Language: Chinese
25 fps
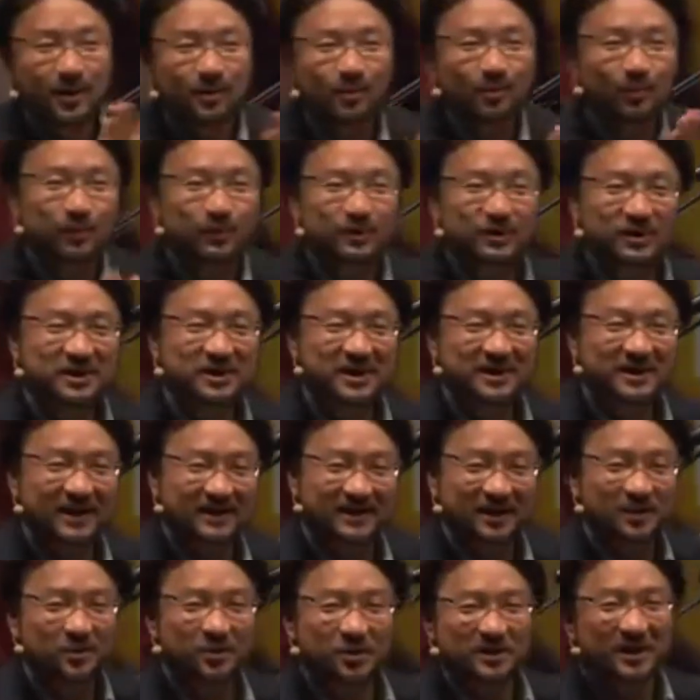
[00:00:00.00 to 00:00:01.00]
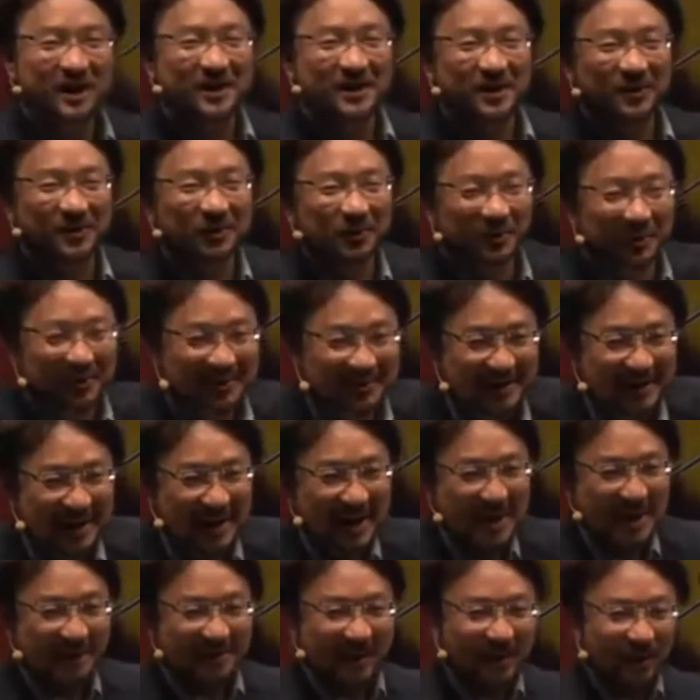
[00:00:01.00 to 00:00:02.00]
不是现在神学家认同的。
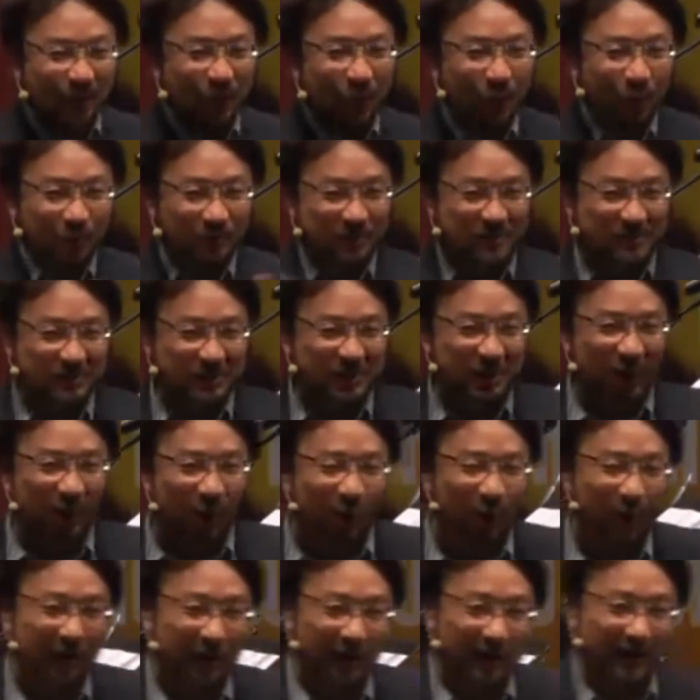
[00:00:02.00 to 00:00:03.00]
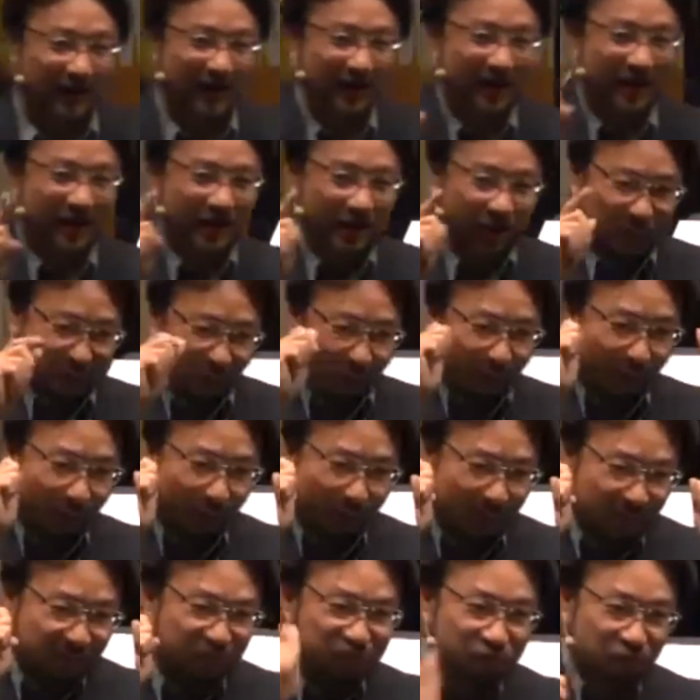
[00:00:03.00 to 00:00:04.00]
他统治教会，说我
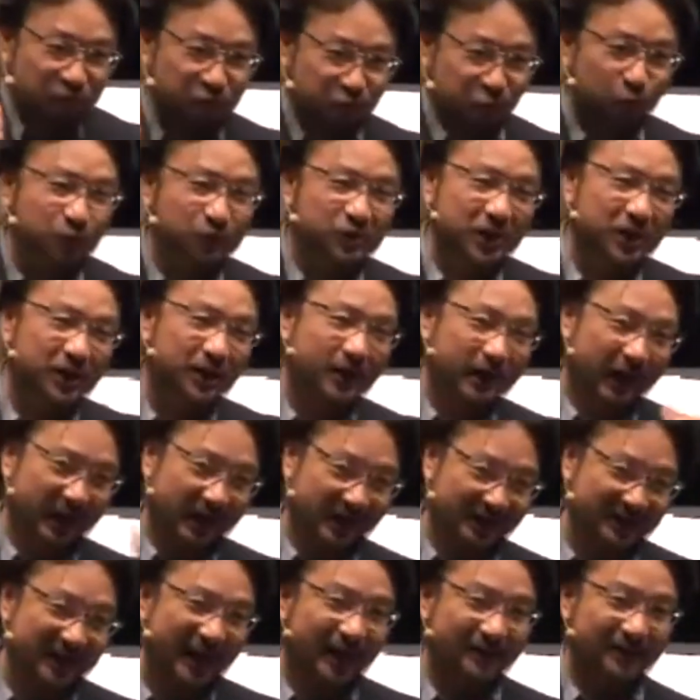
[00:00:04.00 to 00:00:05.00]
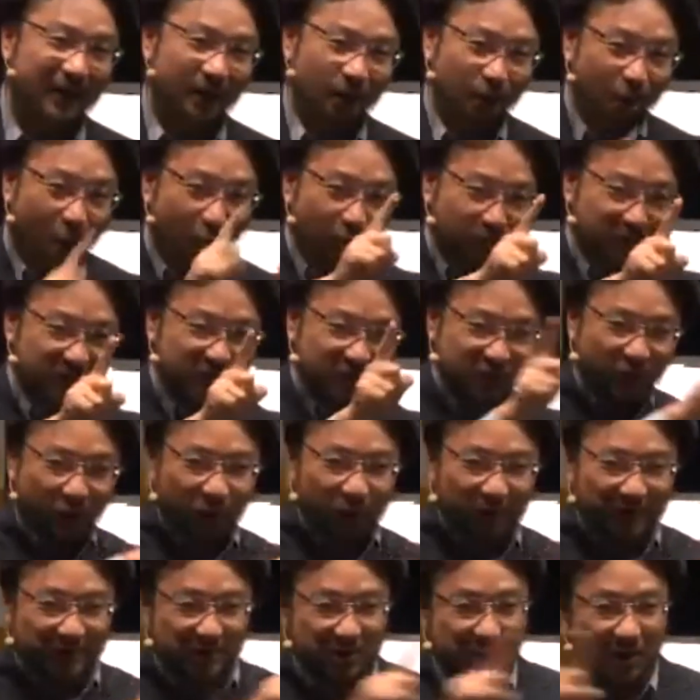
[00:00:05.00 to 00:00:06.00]
们付赎金给撒旦统治教
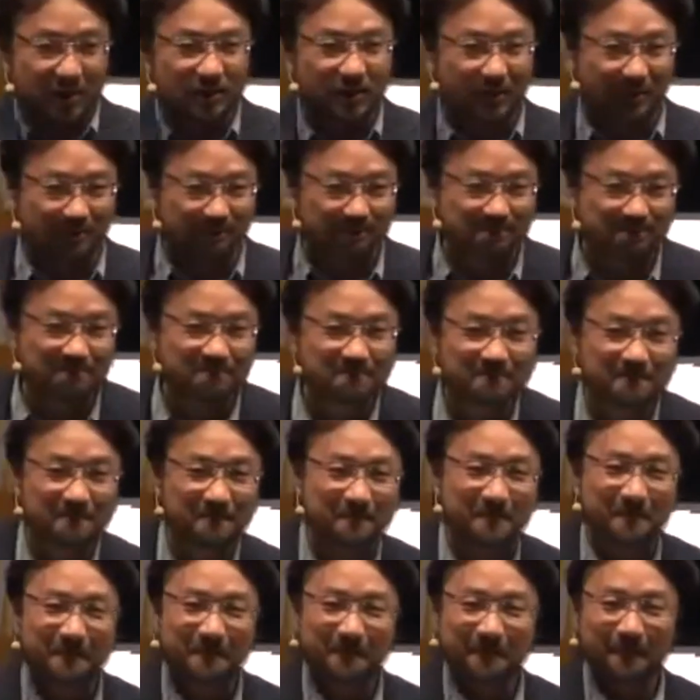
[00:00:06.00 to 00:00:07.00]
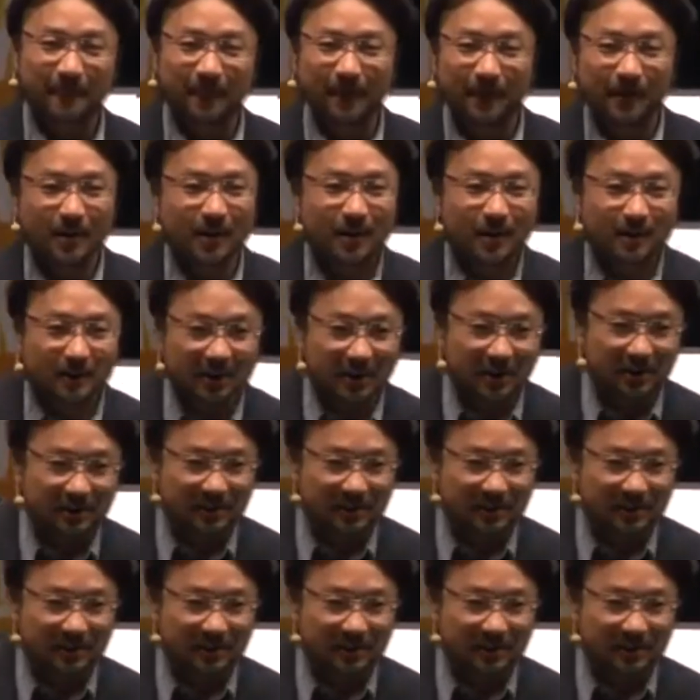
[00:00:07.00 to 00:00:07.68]
会一千年，一